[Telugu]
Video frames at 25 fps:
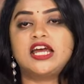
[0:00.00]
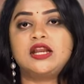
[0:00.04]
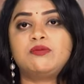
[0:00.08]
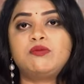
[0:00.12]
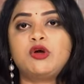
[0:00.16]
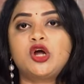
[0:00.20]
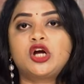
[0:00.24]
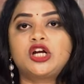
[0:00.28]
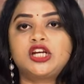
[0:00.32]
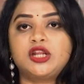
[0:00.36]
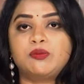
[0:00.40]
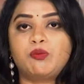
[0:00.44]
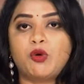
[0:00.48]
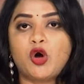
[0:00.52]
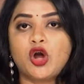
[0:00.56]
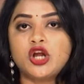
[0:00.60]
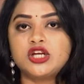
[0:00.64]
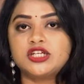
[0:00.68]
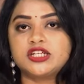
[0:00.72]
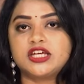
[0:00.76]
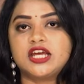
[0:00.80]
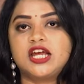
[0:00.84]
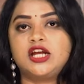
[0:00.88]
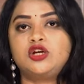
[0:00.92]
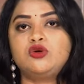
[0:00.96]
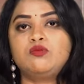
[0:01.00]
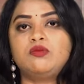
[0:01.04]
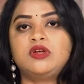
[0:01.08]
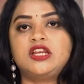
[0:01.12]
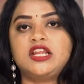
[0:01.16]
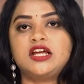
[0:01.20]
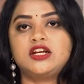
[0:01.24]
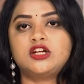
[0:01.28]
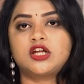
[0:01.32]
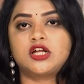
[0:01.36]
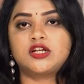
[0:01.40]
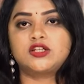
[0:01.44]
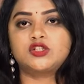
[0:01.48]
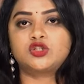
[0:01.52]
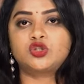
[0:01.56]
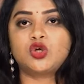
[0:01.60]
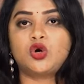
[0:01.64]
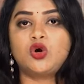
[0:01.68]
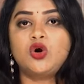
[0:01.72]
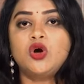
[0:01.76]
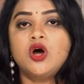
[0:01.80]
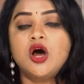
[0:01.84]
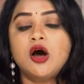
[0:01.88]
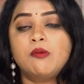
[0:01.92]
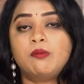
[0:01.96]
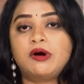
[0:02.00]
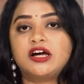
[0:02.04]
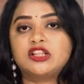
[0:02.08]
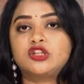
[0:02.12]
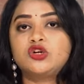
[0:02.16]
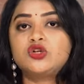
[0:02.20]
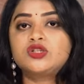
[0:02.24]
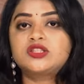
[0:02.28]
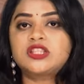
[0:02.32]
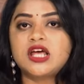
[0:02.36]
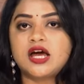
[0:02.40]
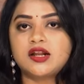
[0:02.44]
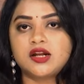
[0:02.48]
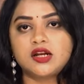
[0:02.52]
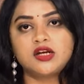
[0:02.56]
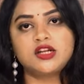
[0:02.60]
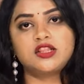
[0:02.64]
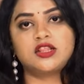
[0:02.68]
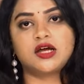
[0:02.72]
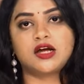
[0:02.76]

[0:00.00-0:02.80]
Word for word: ఎనభై ఒకటి పాయింట్ ఏడు మిలియన్ డాలర్స్తో పదో స్థానాన్ని